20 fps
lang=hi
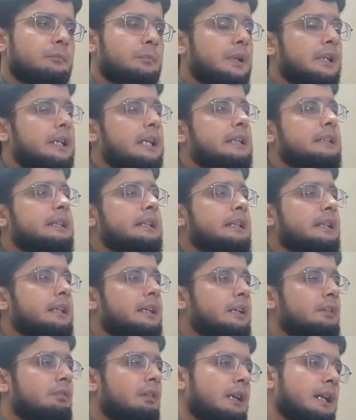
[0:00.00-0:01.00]
फिर कहते हैं
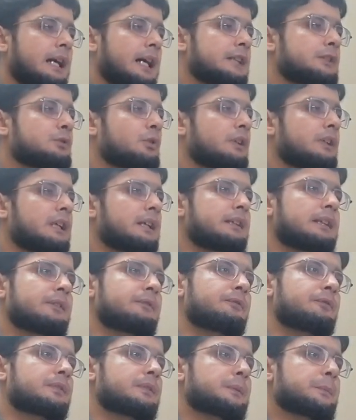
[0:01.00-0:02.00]
कि सलाद जो है ना
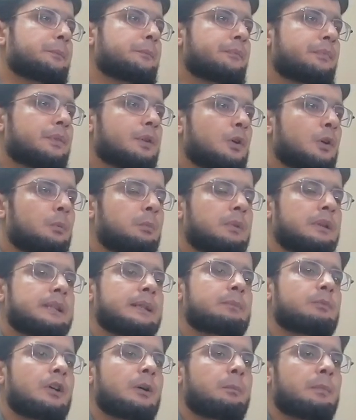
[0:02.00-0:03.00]
सिर्फ
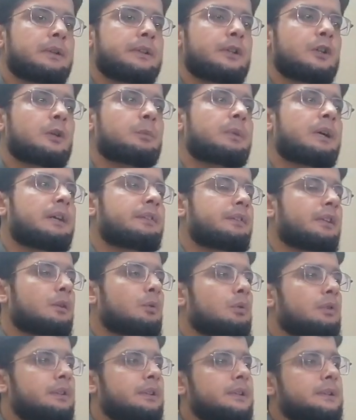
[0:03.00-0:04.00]
उम्मत मोहम्मद को
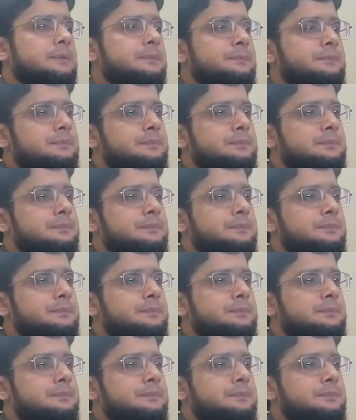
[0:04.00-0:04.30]
मैसर हुई थी